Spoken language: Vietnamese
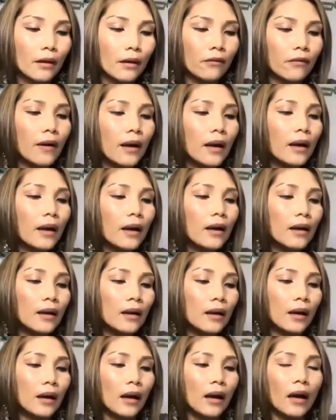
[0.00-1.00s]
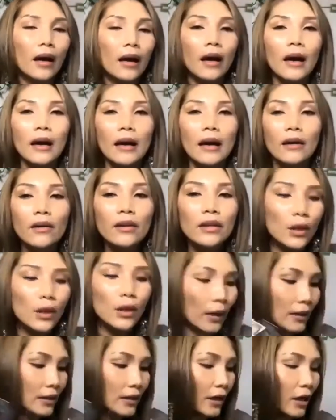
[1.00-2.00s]
và à, có nhiều
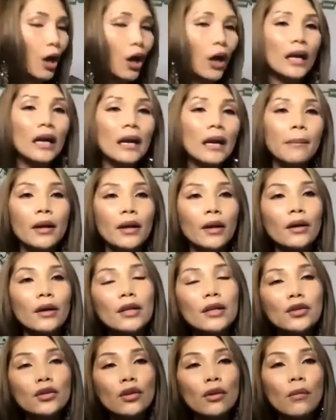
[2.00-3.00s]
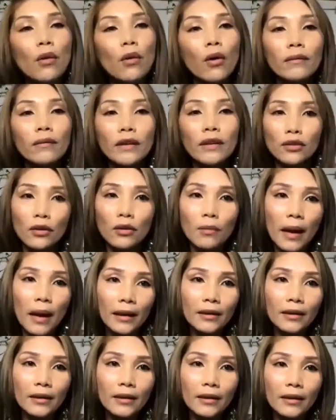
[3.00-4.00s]
anh chị hỏi là mình có đi số 4 và số 3
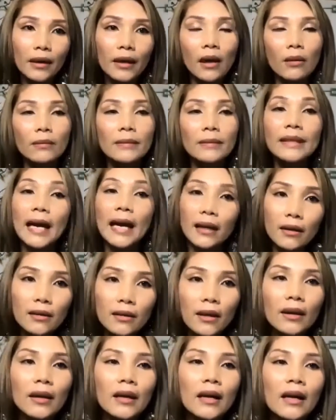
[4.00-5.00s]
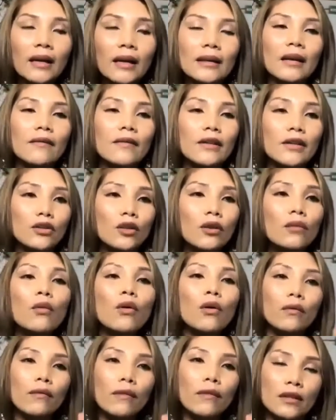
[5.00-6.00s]
được hay không dạ được tại vì số
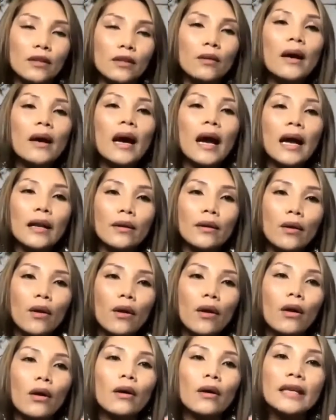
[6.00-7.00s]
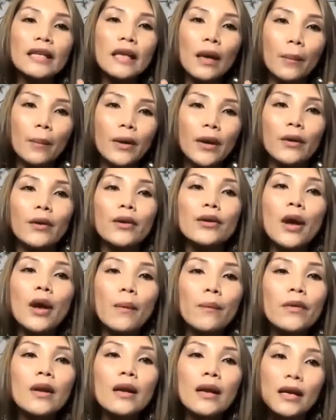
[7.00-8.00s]
1 và số 2 nó cái dòng điện nó
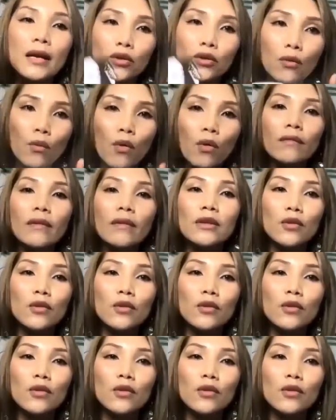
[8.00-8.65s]
giống như là số 4 và